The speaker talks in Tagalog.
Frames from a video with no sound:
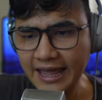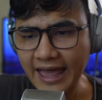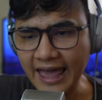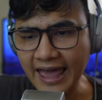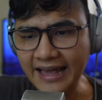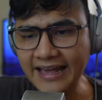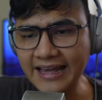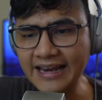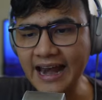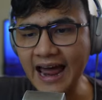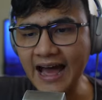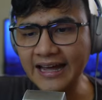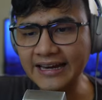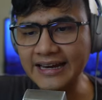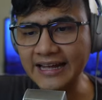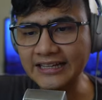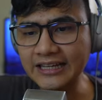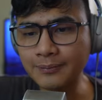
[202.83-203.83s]
Eh,
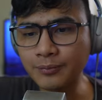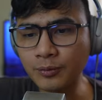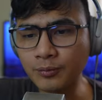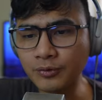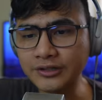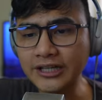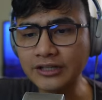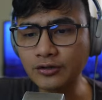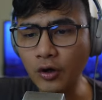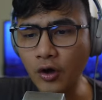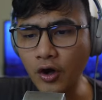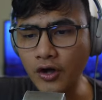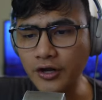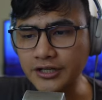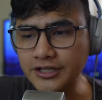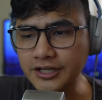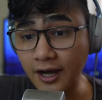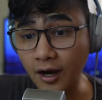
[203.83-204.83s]
kailangan natin pumunta
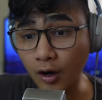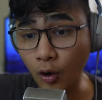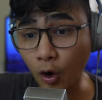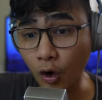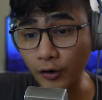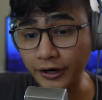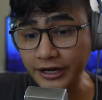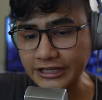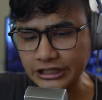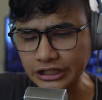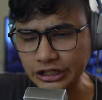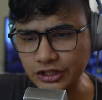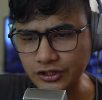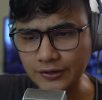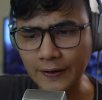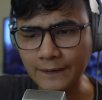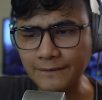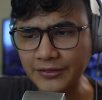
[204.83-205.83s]
doon sa
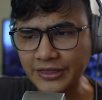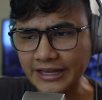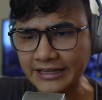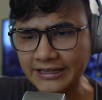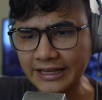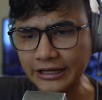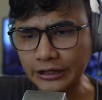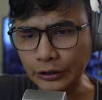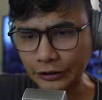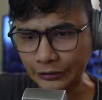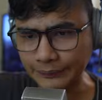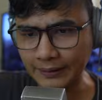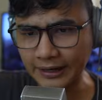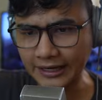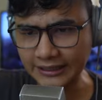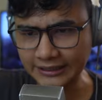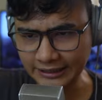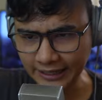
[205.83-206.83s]
orange something na yon
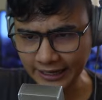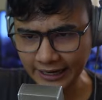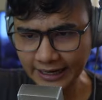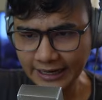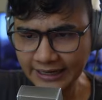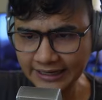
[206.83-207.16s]
mga dre.